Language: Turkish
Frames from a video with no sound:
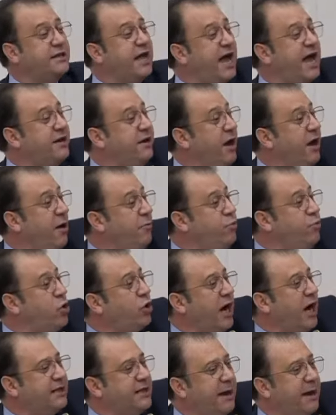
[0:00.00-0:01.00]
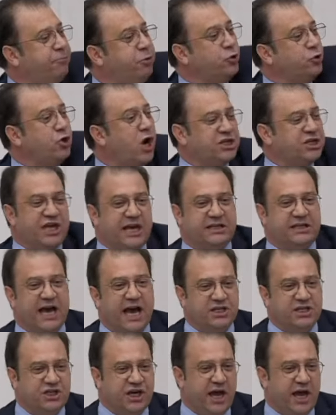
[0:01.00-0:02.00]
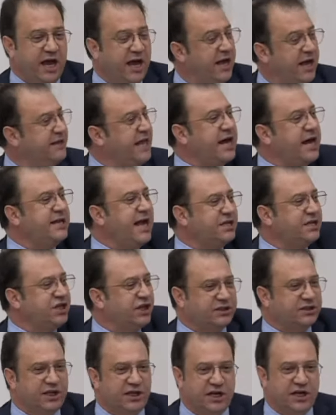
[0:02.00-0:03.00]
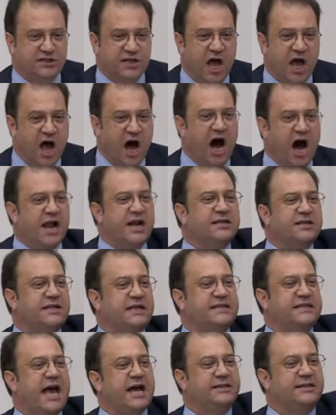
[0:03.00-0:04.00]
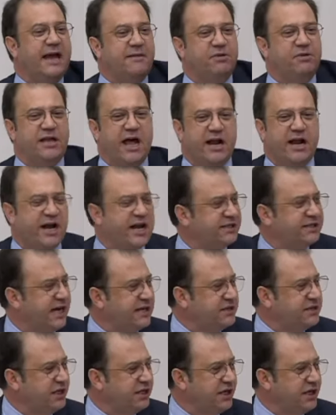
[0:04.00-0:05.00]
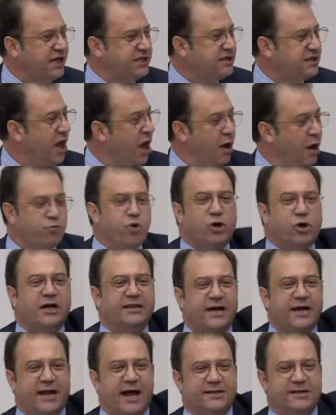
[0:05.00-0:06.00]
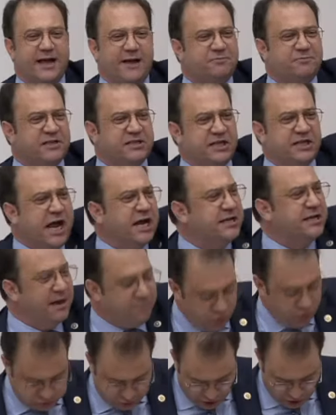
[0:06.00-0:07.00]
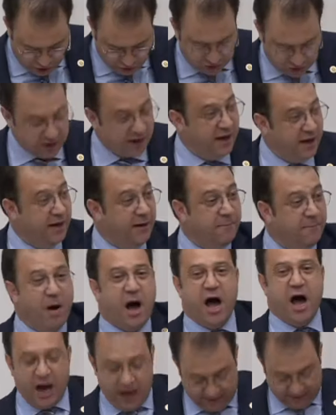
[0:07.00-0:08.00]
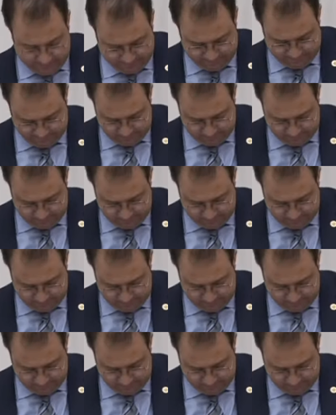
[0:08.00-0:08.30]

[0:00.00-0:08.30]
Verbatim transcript: kadar bu kadar pudra şekerci nereden çıktınız? Hani siz Erdemliler hareketiydiniz? Bu kadar Erdem sizi nereden buldunuz? Bak.